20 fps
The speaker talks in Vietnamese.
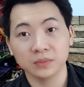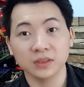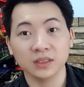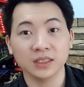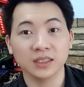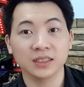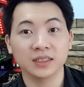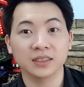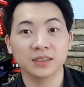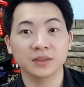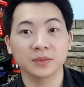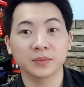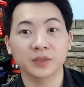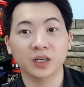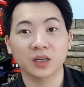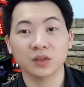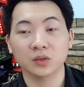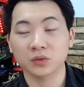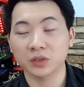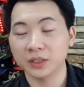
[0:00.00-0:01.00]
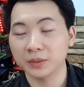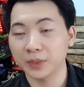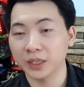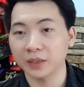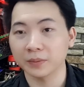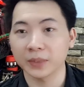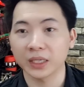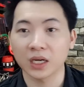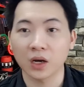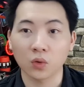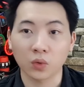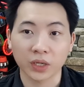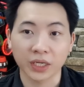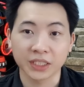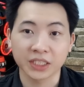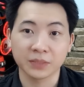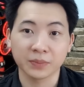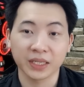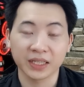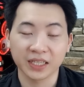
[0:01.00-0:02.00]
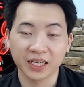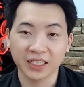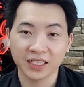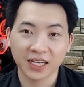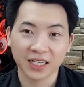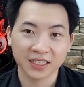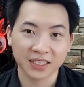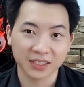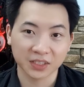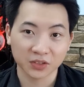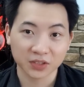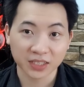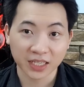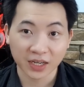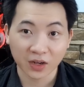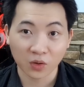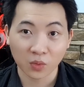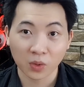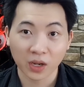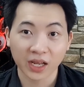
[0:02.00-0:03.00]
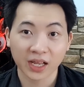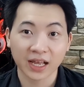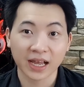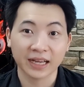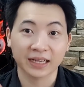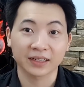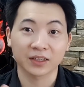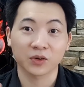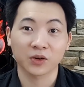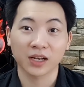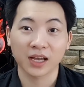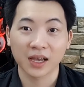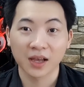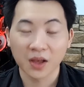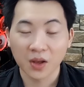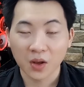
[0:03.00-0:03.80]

Thì sau khi mình mình hậu kỳ trên máy tính lại thì nó sẽ có một cái cảnh gọi là